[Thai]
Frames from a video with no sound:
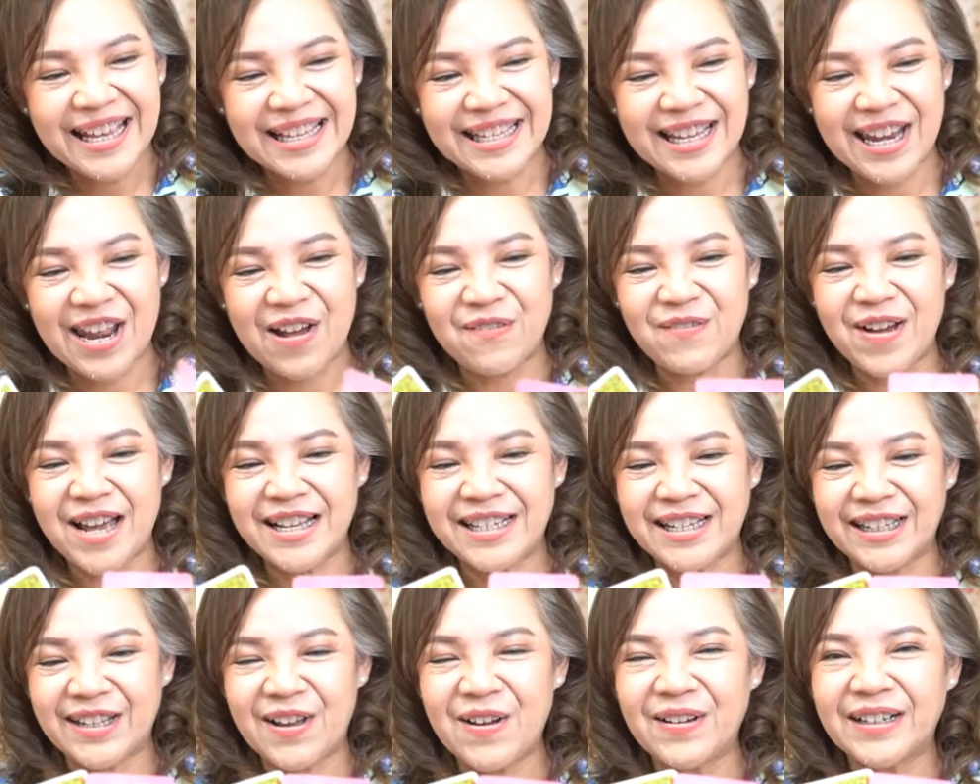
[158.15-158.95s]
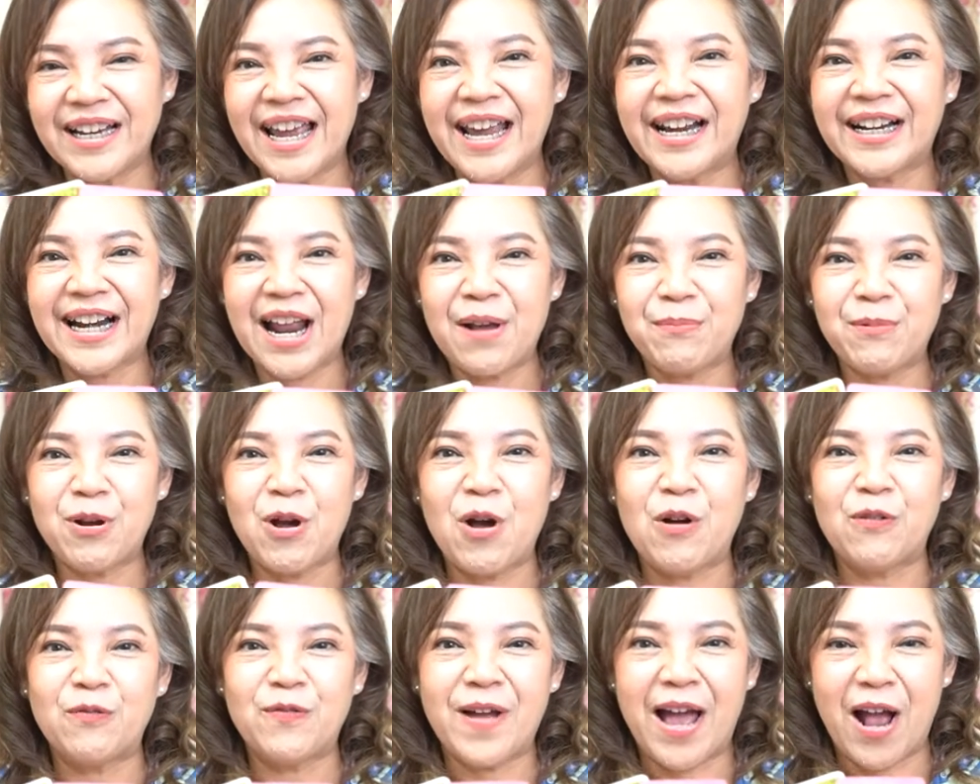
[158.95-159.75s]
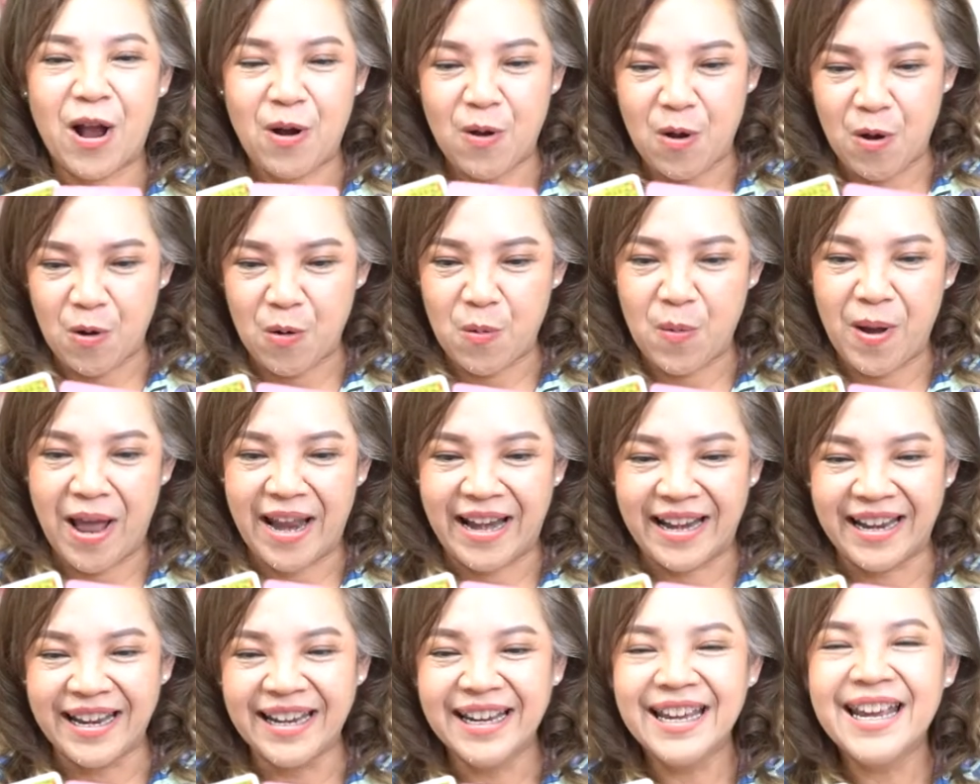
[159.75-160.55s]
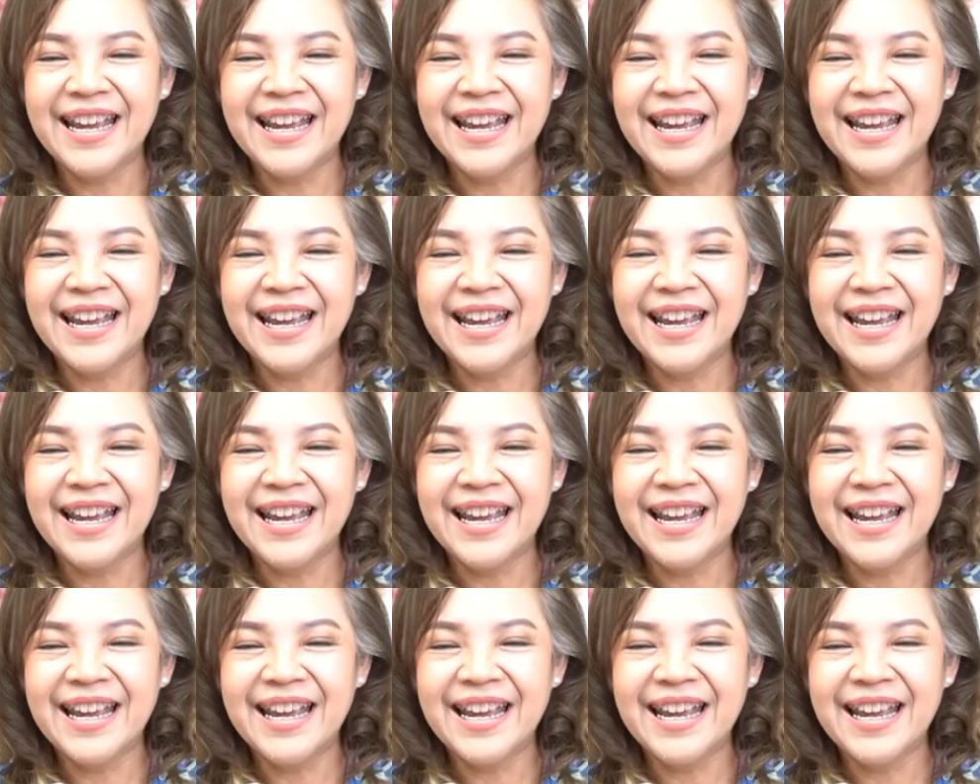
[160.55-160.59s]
แสดงว่าจะต้องได้รับของฝากของขวัญ